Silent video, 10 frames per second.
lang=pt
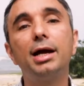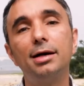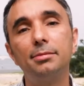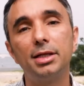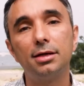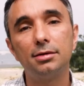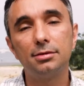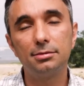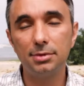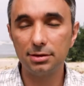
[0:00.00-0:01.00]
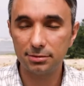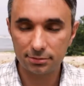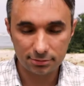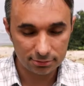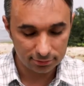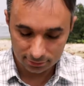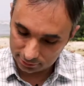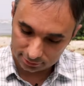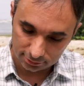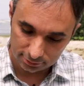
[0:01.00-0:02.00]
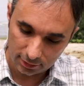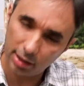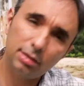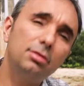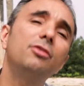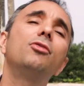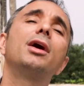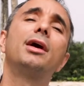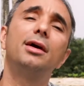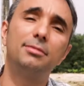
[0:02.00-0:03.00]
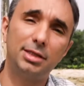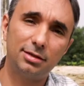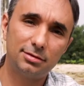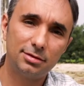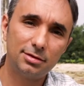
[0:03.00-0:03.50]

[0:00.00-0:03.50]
câmera? Mano, ela não levou a câmera.